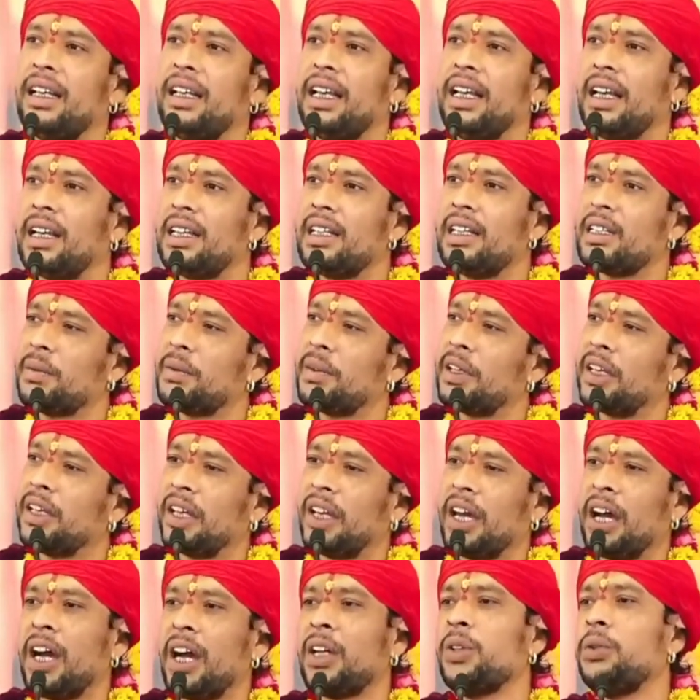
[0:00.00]
लेकिन जब
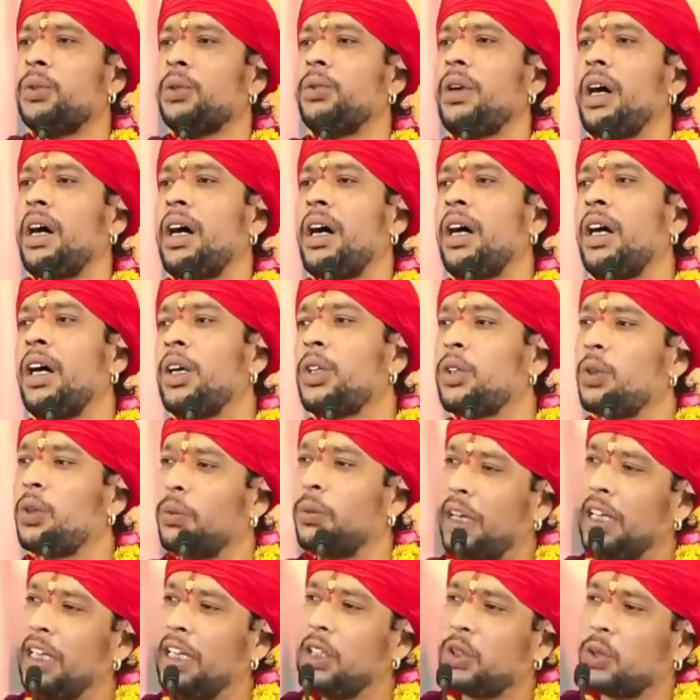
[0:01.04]
ज्ञान हुआ तो
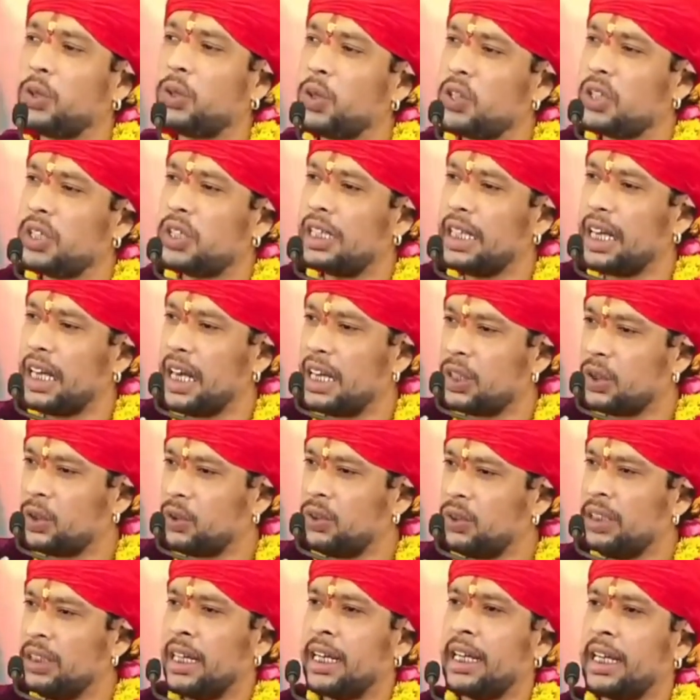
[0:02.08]
वही तुलसी आज
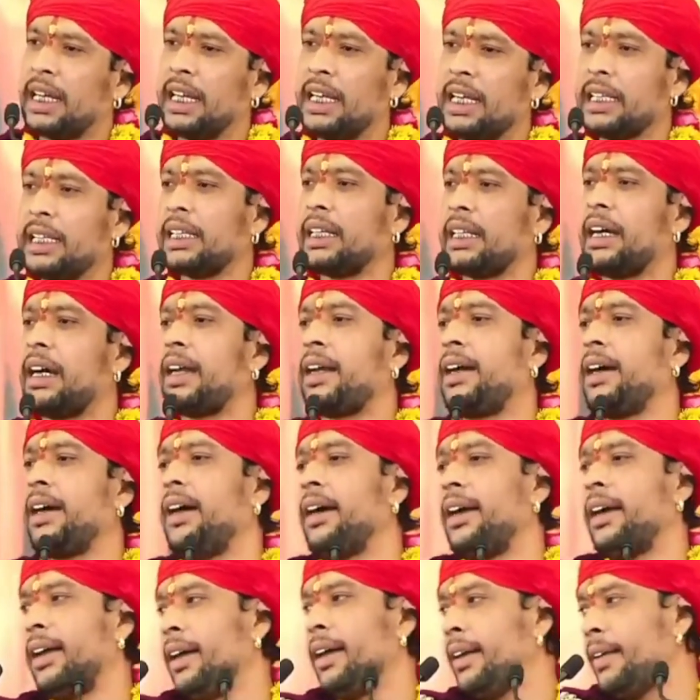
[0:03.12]
दुनिया गीत गा
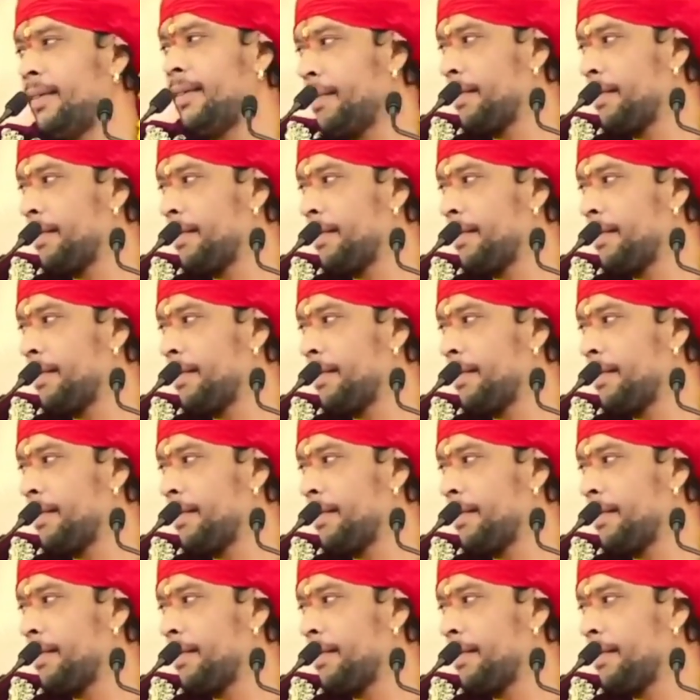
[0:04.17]
रहा है